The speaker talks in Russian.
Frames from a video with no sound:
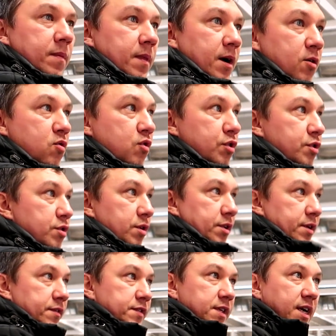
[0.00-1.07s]
На кухню
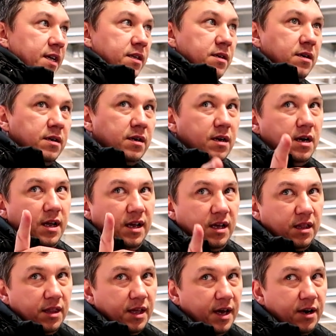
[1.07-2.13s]
надо взять
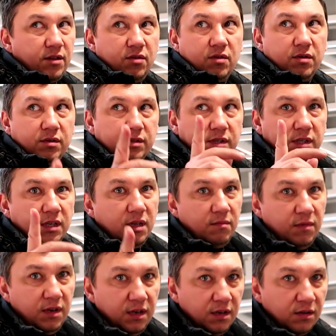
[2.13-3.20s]
легендарную,
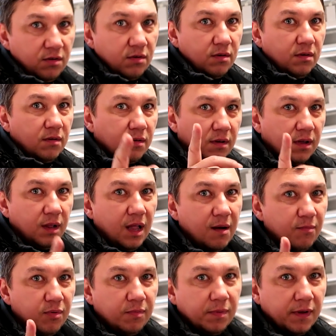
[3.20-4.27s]
знаменитую
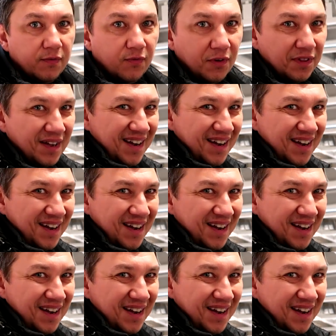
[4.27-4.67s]
лампу Плохо,